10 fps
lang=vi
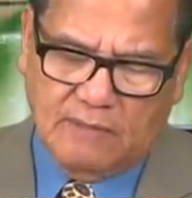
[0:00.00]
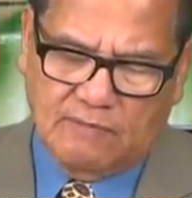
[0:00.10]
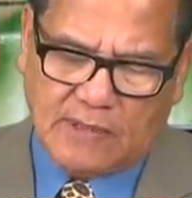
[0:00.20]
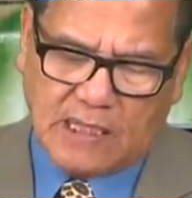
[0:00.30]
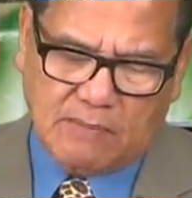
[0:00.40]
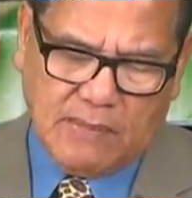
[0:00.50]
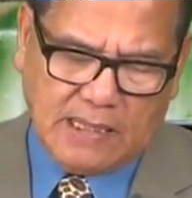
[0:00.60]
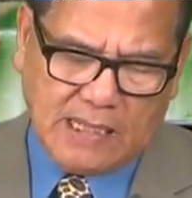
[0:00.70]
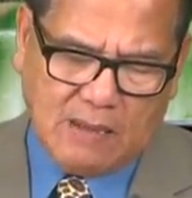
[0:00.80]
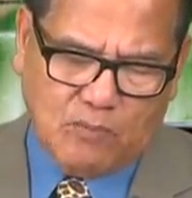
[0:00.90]
và các
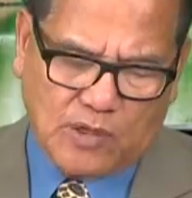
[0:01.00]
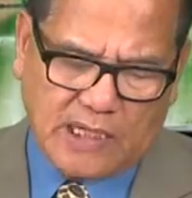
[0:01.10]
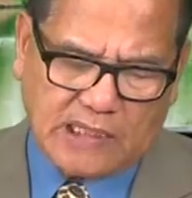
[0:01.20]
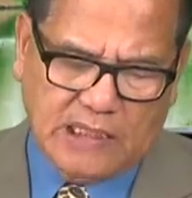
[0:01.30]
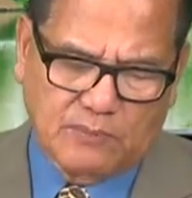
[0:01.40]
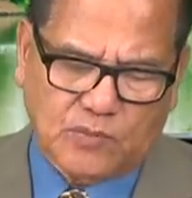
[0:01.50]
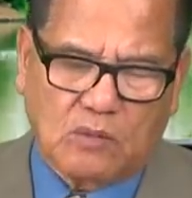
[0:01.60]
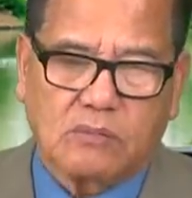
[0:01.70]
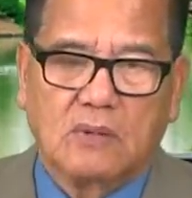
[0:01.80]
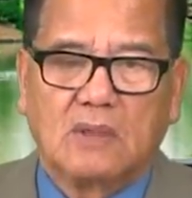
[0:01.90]
bệnh khác một cách nghiêm
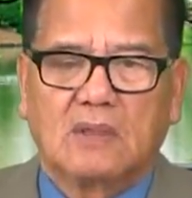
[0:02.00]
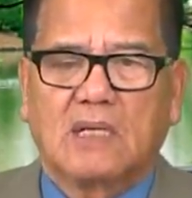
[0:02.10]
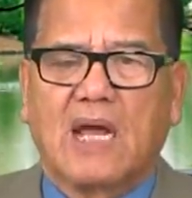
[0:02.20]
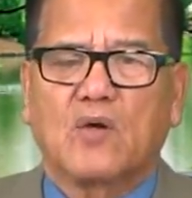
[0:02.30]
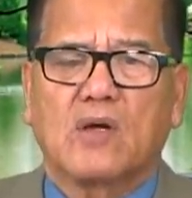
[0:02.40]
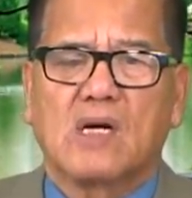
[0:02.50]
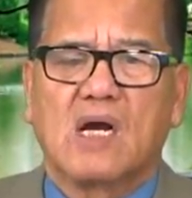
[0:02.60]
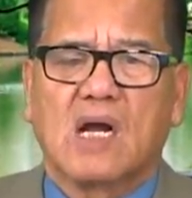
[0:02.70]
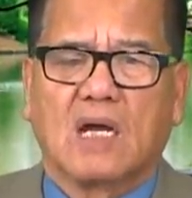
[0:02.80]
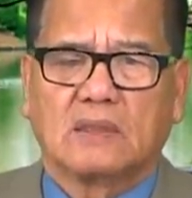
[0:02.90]
túc anh nói
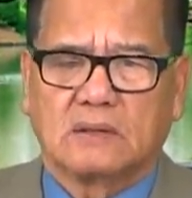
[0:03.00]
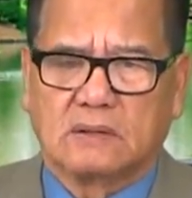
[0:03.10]
ngớ ngẩn